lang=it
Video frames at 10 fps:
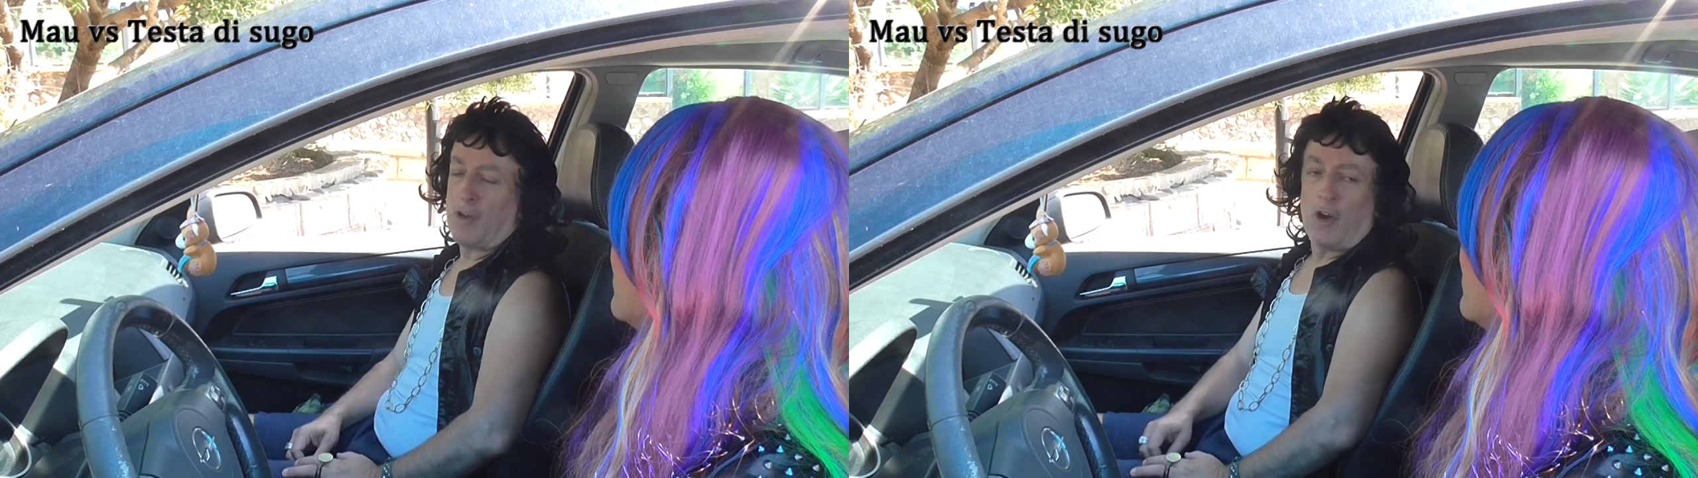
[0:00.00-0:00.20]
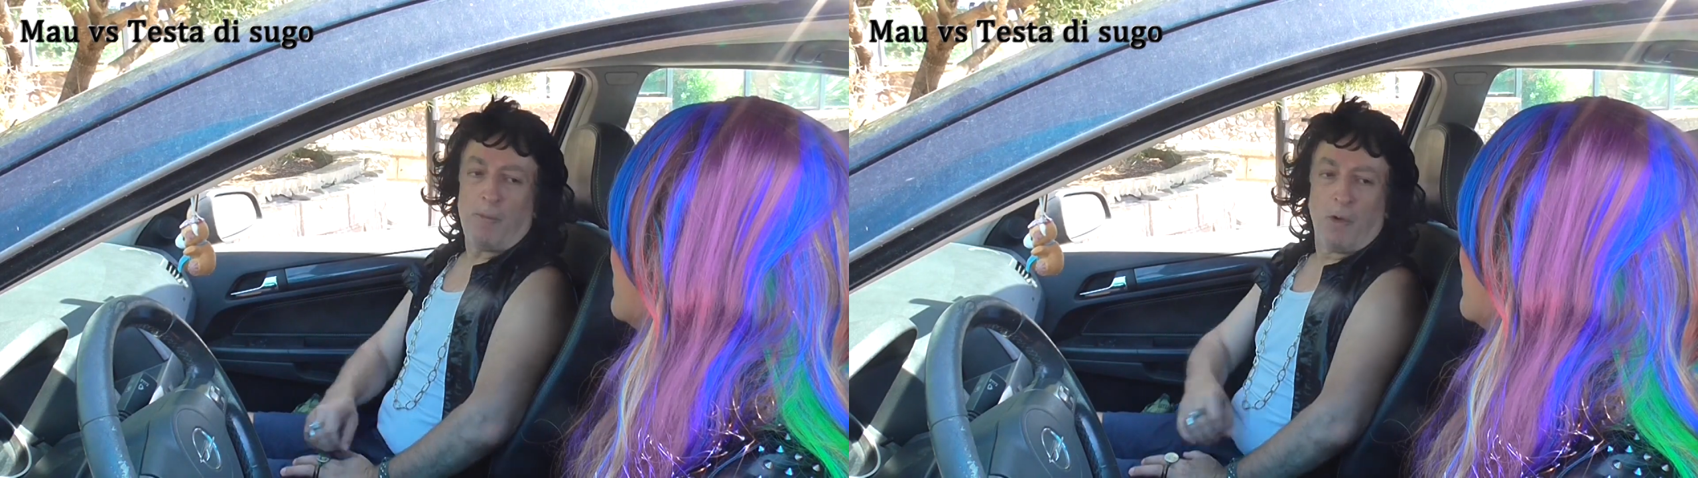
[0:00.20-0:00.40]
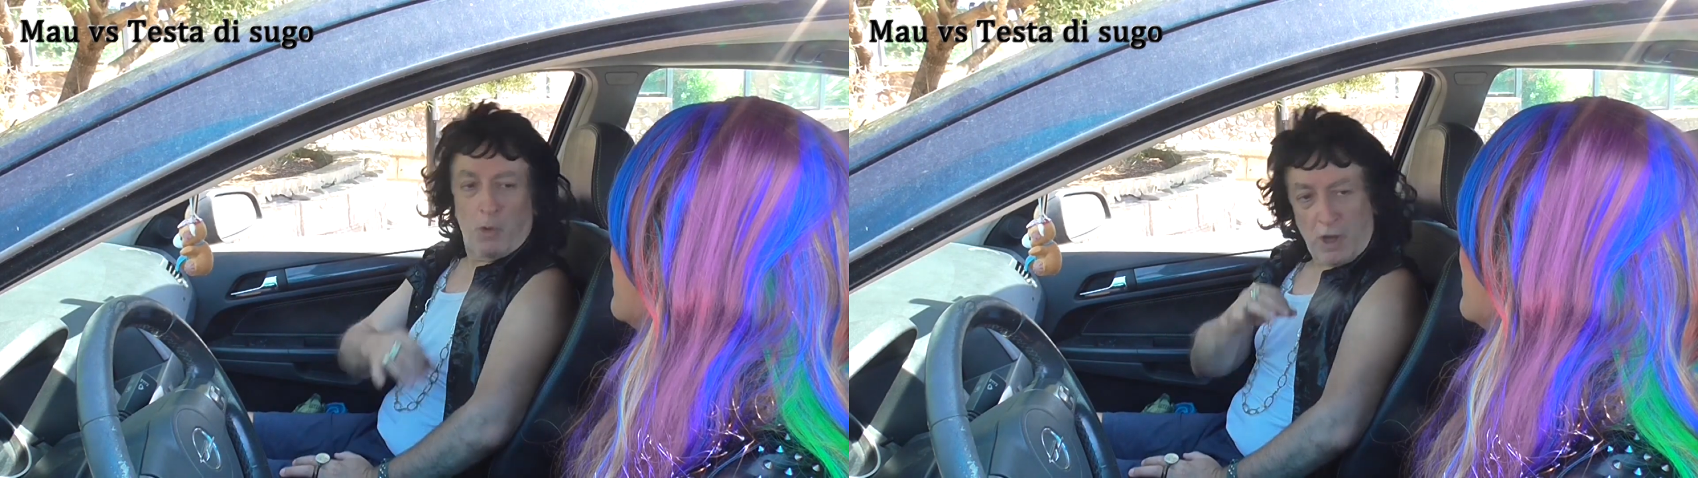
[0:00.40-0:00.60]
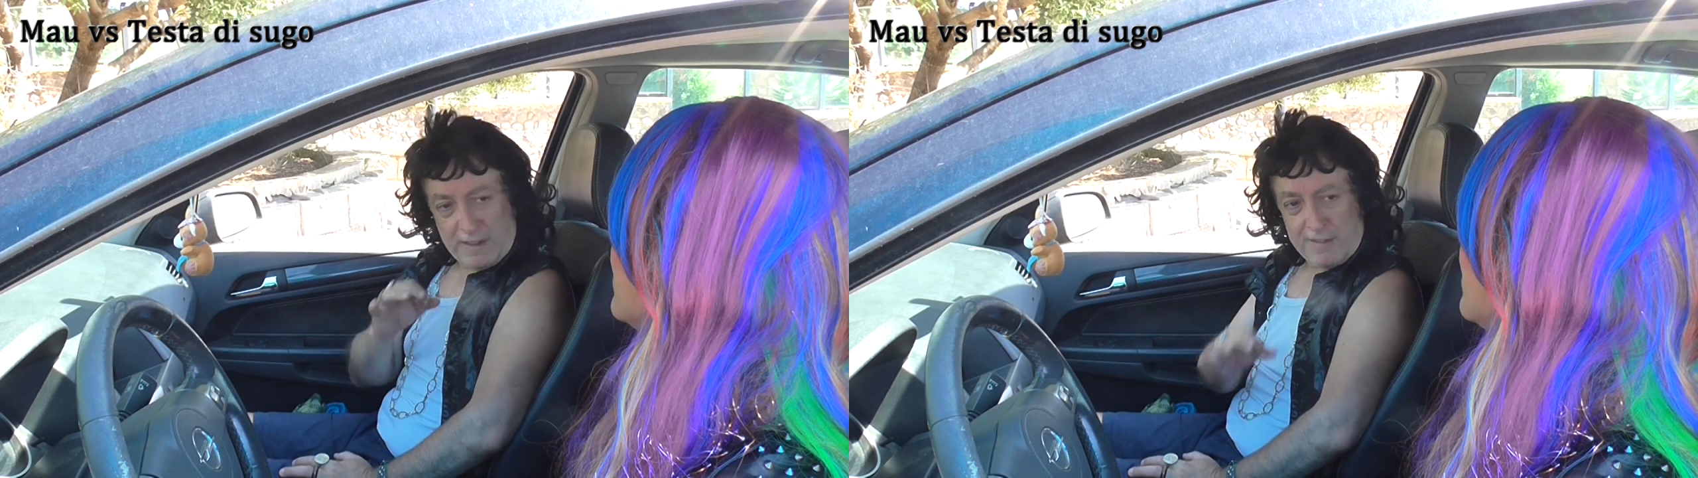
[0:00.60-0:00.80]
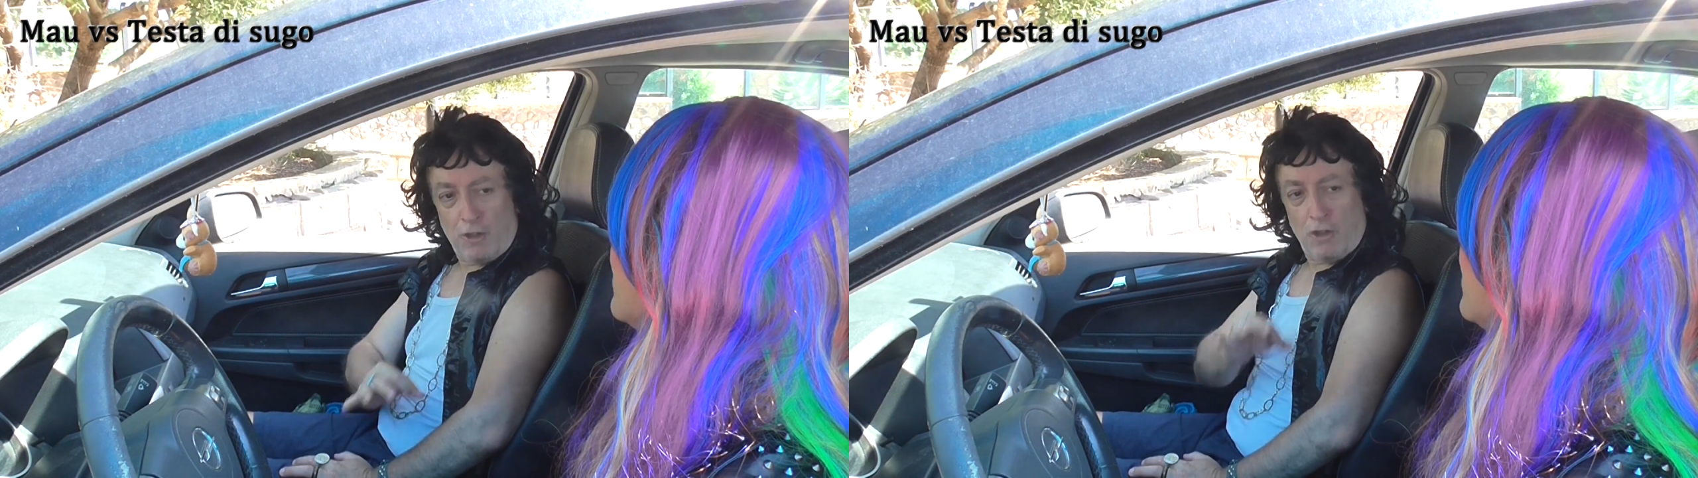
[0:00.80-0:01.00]
Comunque
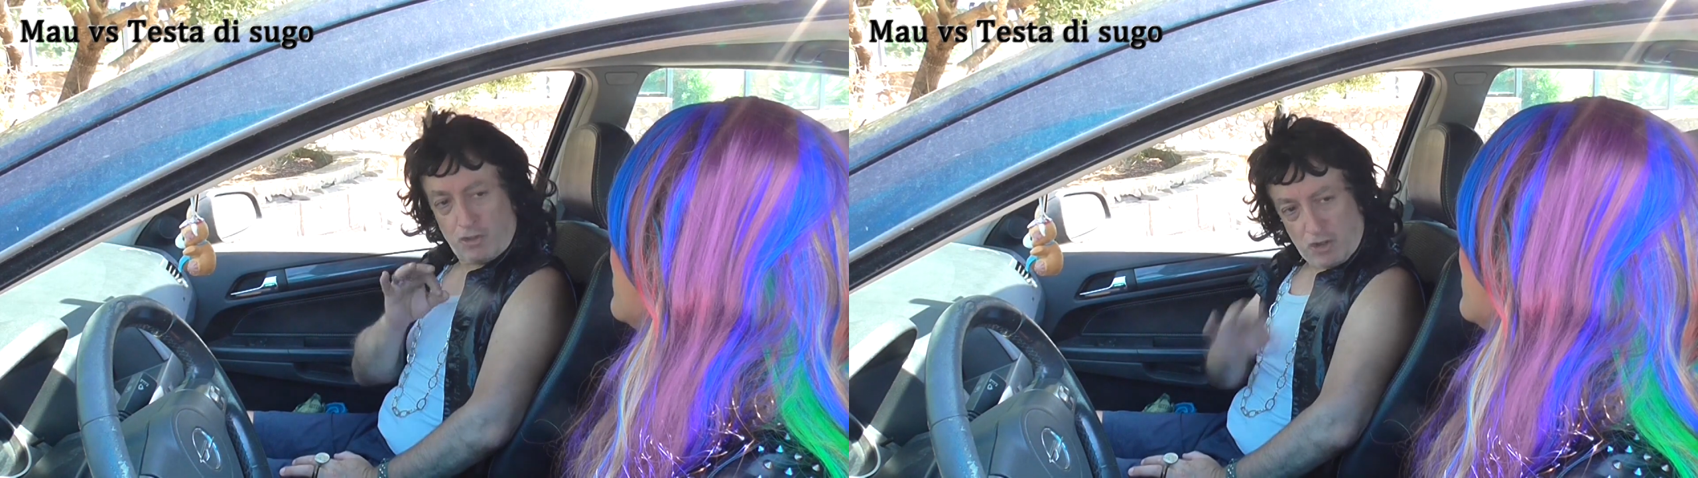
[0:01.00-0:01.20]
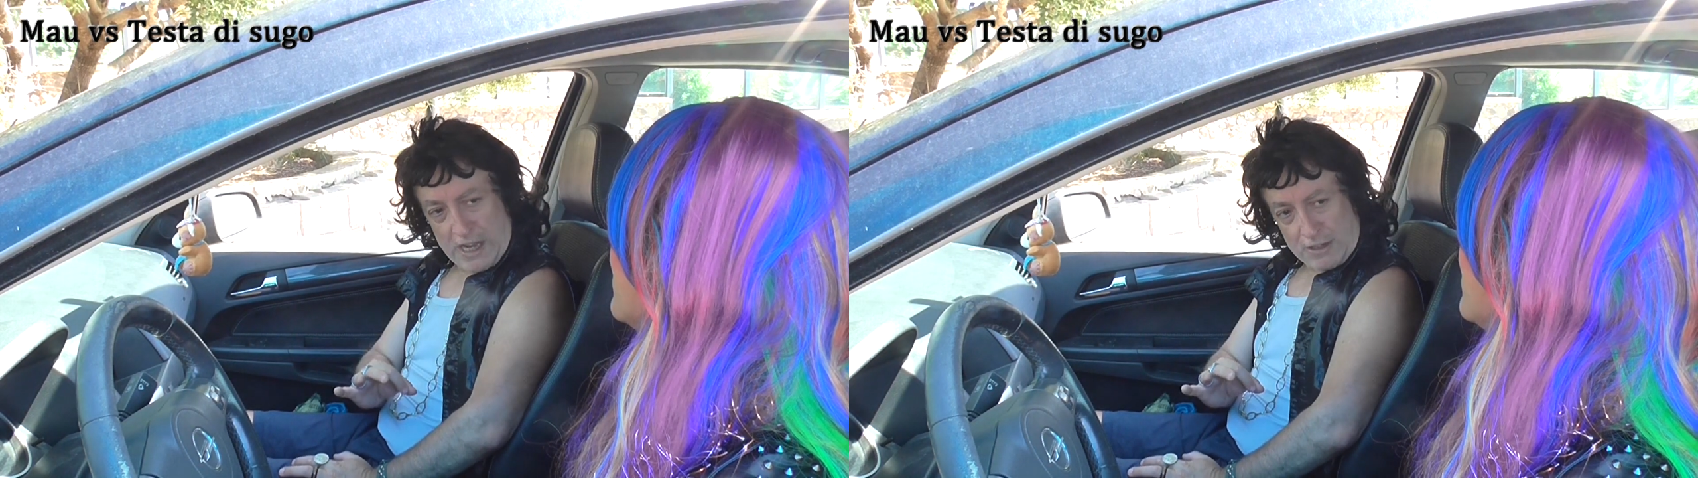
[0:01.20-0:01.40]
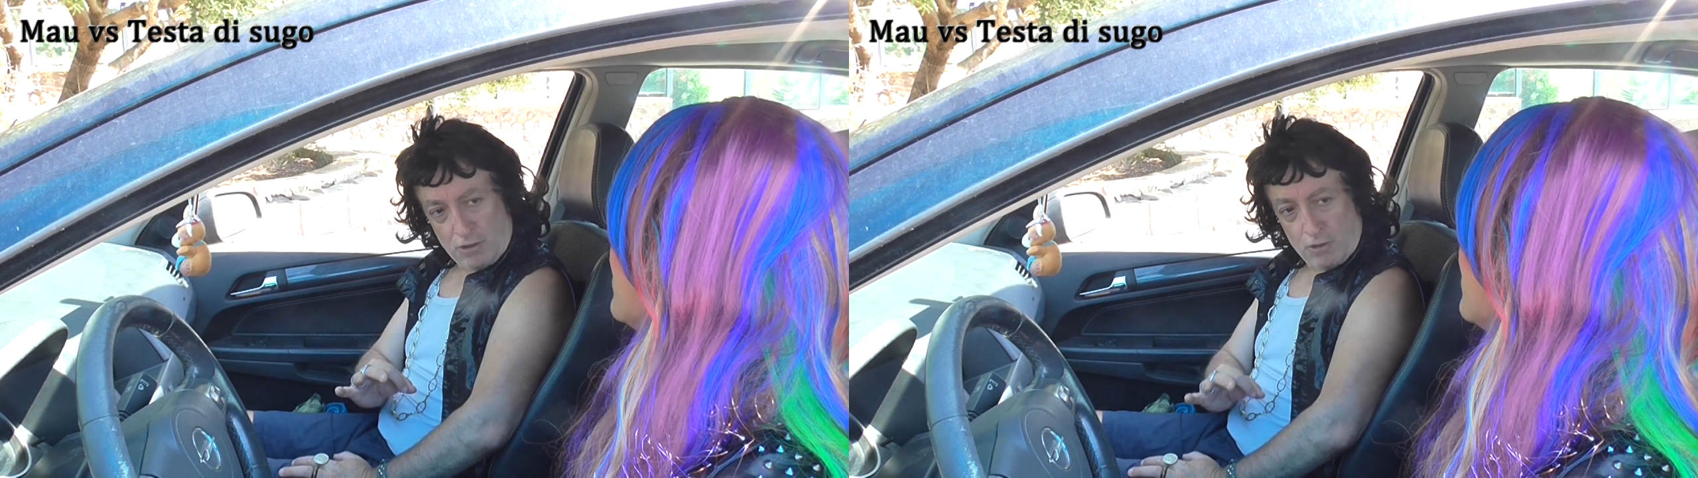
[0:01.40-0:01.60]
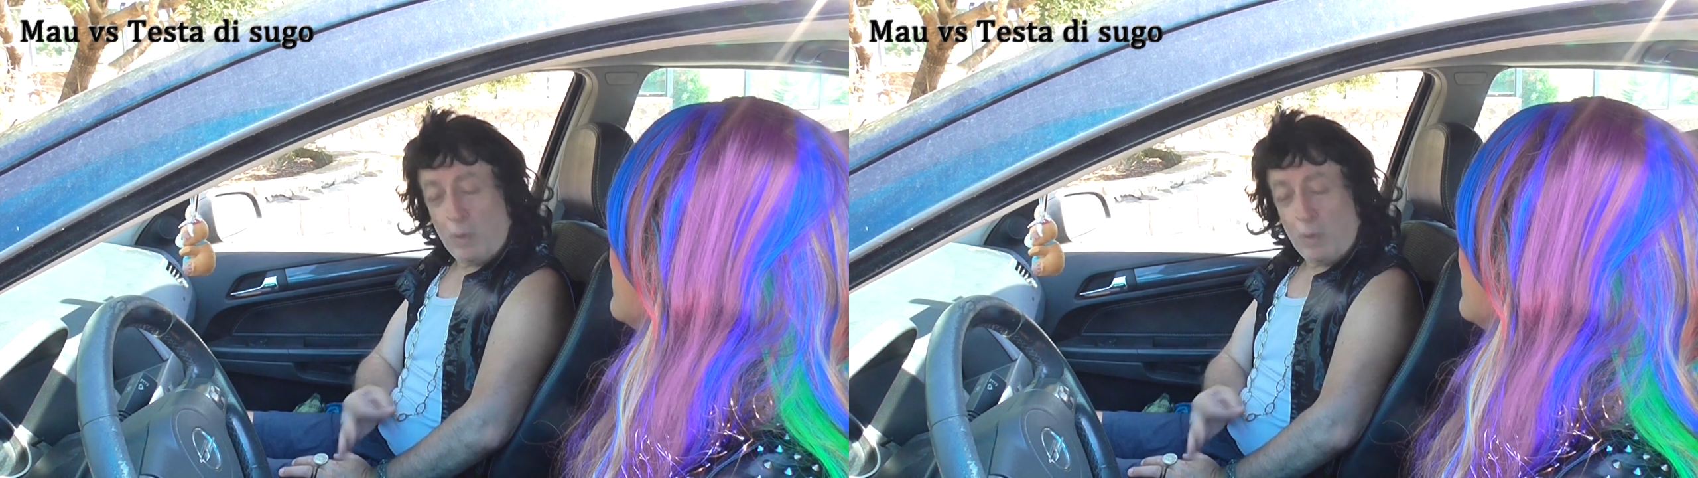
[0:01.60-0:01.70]
adesso lo cerco,